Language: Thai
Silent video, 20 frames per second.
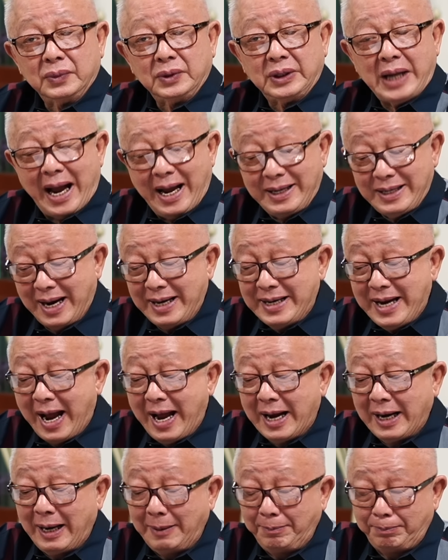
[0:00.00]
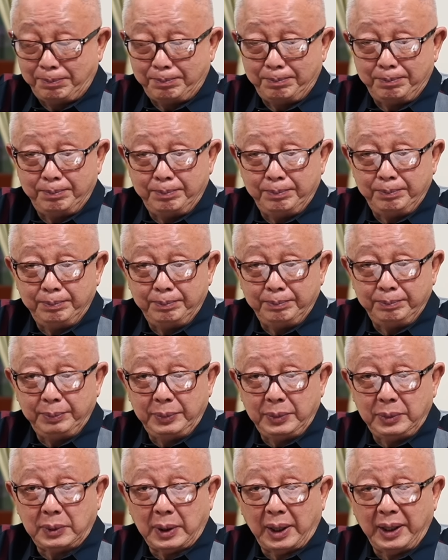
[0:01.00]
ศาลอาญาครับ
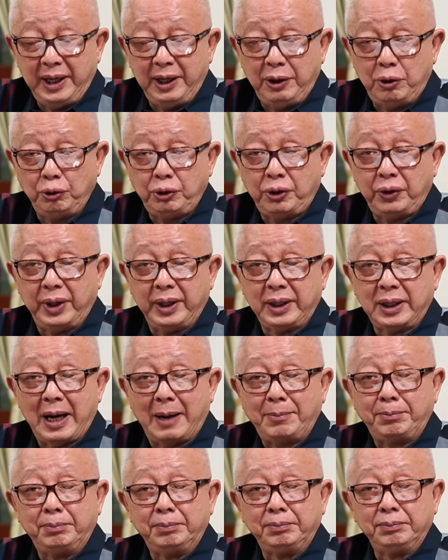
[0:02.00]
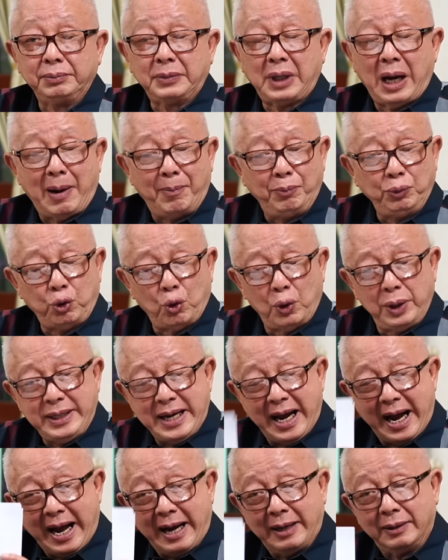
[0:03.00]
คดีทุจริตครับทำตัว
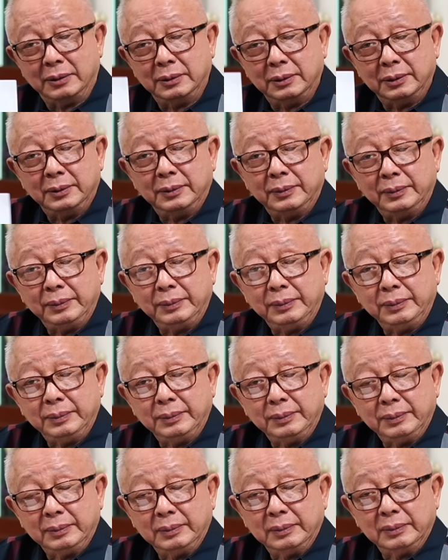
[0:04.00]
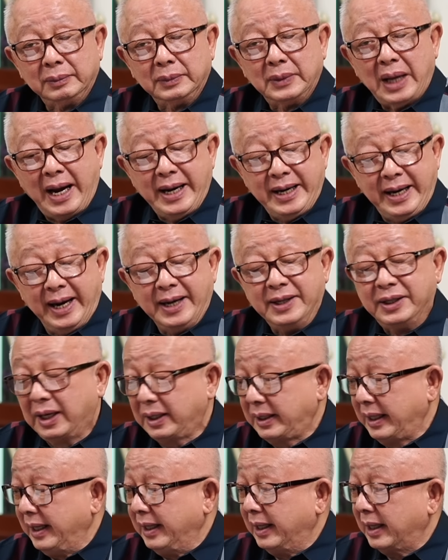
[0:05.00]
อย่างให้เห็นสัก
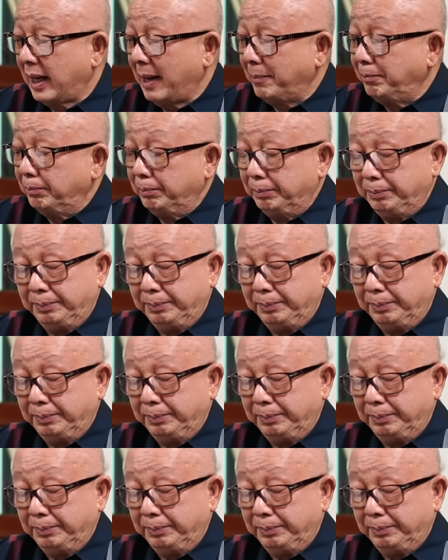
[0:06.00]
ทีนะครับ